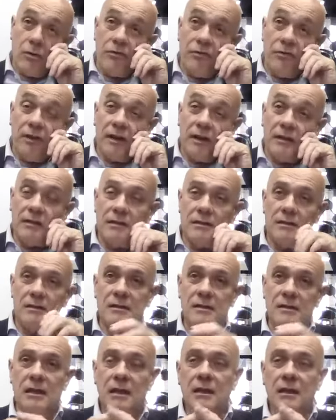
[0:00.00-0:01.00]
en fait,
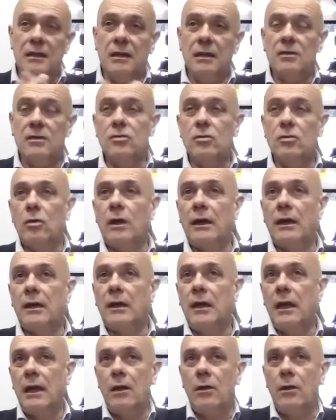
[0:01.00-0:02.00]
c'est l'idée selon
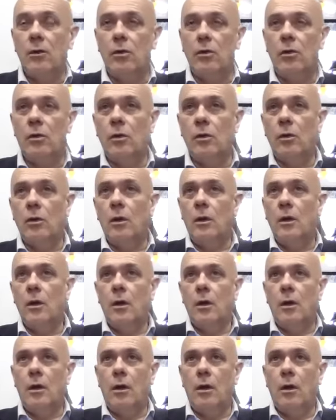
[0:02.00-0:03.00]
laquelle euh,
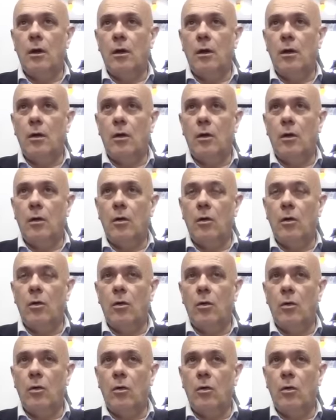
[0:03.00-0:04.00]
euh,
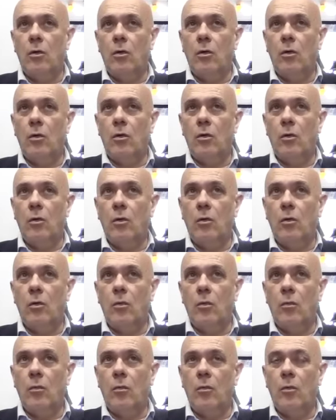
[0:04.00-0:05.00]
on,
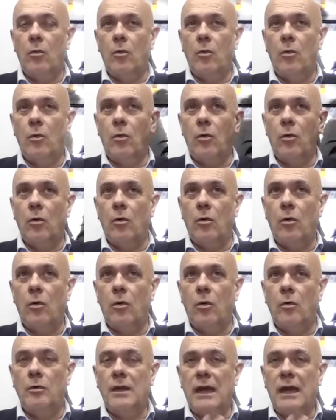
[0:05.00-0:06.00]

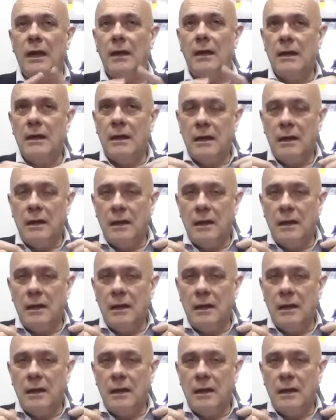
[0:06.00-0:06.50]
on, a...